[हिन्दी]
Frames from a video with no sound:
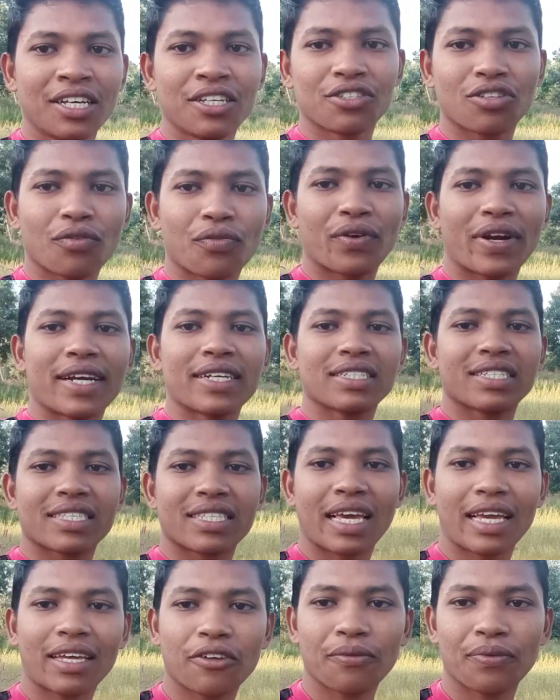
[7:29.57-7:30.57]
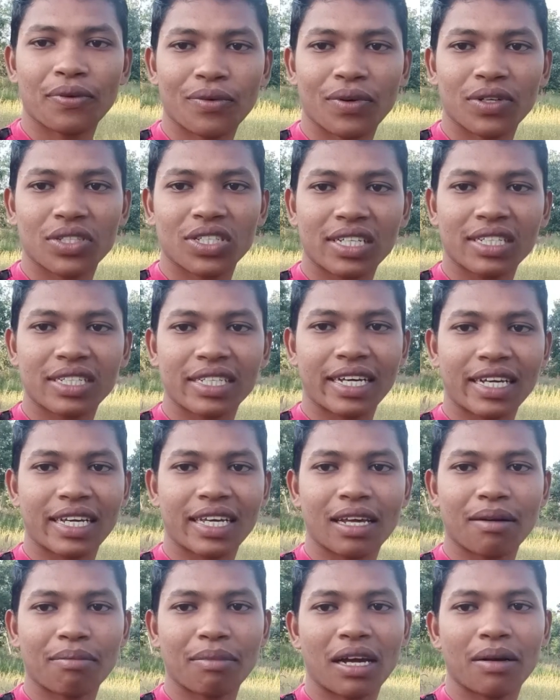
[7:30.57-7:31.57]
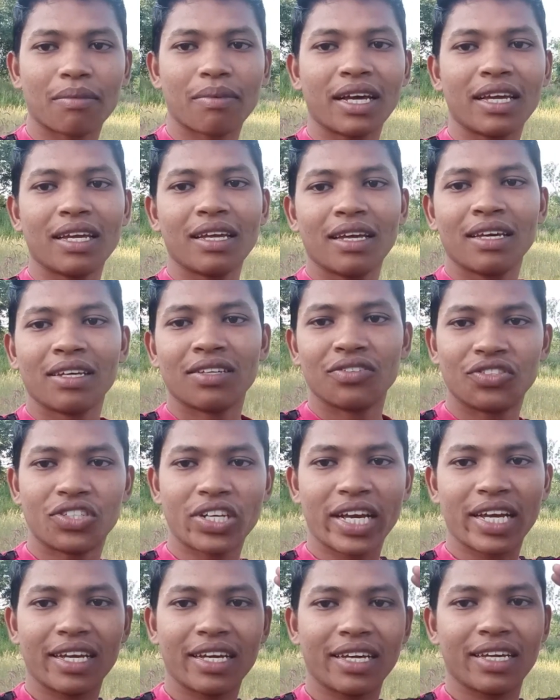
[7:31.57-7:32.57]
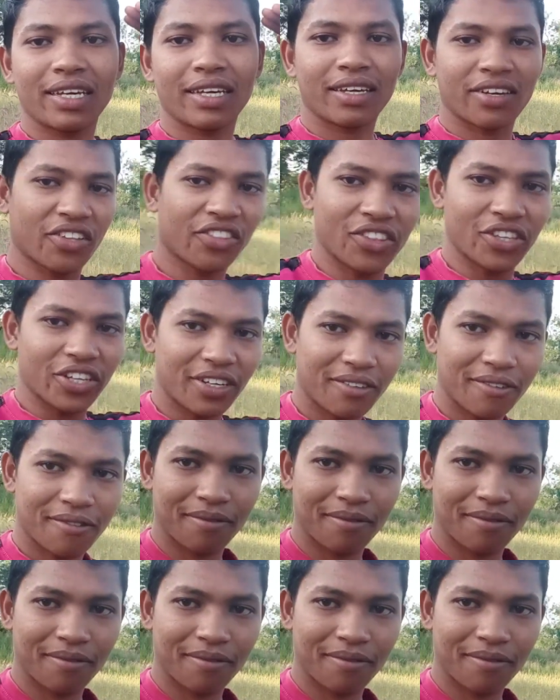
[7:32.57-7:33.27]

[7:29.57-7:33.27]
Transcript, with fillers: तो फ्रेंड्स थैंक यू फॉर वॉचिंग टेक केयर बाय बाय जय हिंद